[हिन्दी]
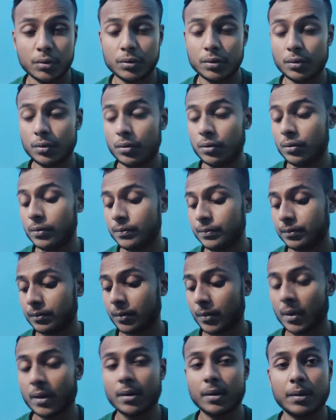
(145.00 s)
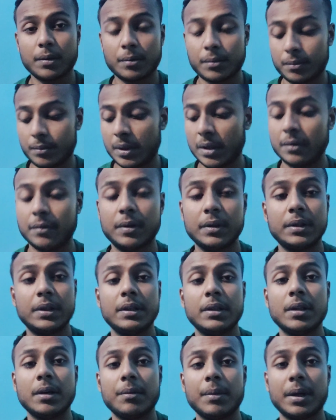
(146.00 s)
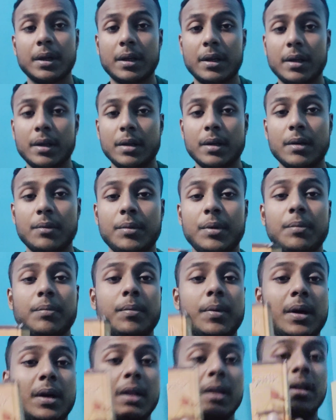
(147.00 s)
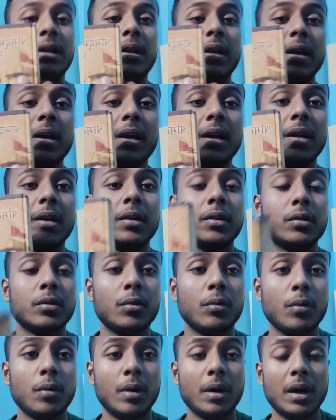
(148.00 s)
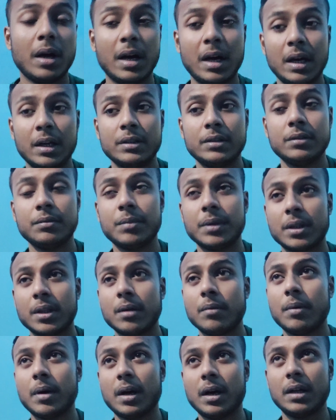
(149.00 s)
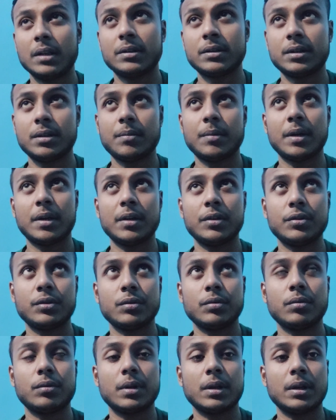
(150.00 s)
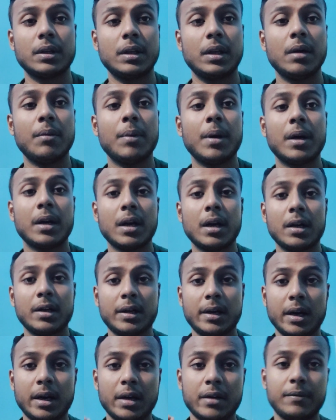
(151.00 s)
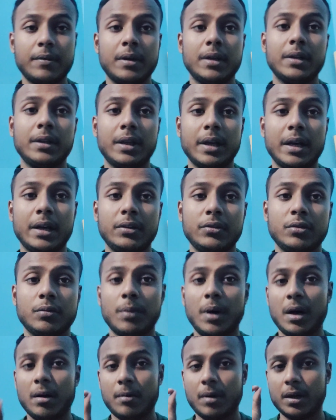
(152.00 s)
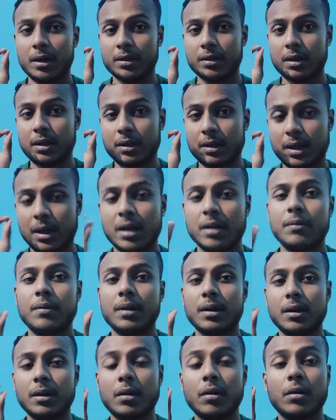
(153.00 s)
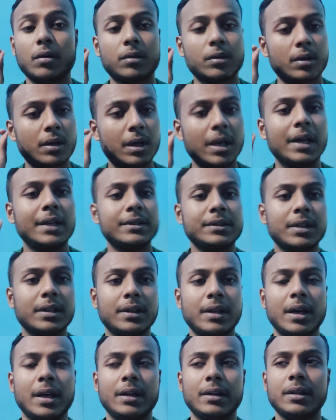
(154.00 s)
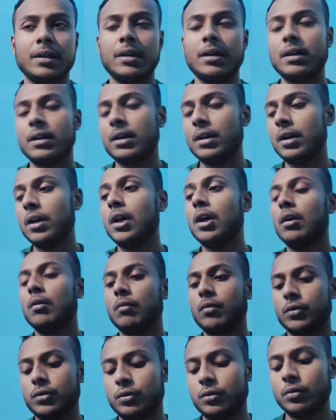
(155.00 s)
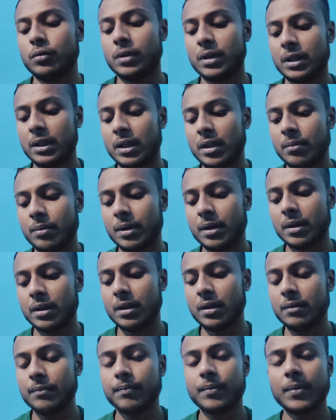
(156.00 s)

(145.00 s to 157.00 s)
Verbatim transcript: दोस्तों भगवत गीता मैंने अभी पढ़ ली है तो आज मतलब आज से मैंने शुरू कर दिया हमारा अठारहवा अध्याय जो महाभारत का अट्ठारहवा और लास्ट अध्याय था वो शुरू कर दिया पढ़ना